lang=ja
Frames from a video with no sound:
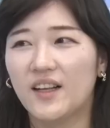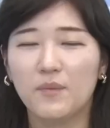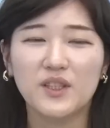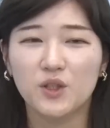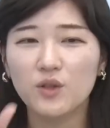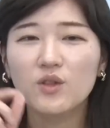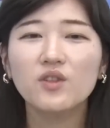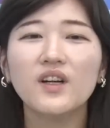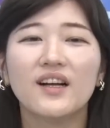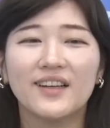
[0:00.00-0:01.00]
すよね。まあちょっと
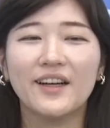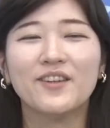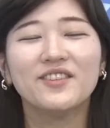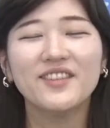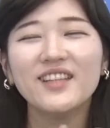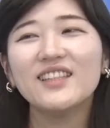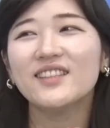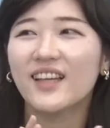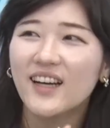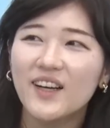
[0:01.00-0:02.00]
ぐらいは本当で
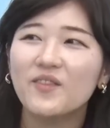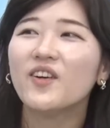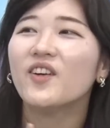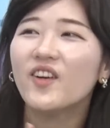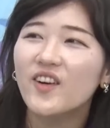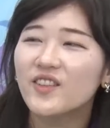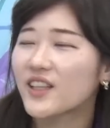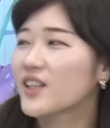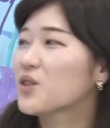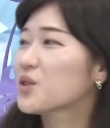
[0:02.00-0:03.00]
すかもうぐ
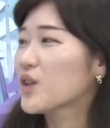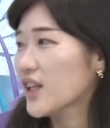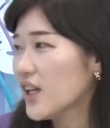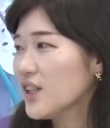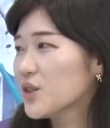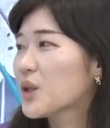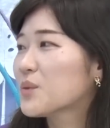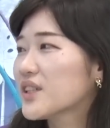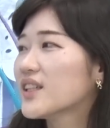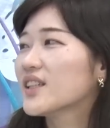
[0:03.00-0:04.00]
らいのことはな言うか
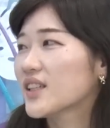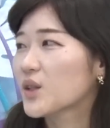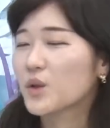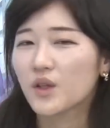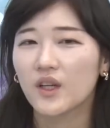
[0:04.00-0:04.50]
もしれへんけど。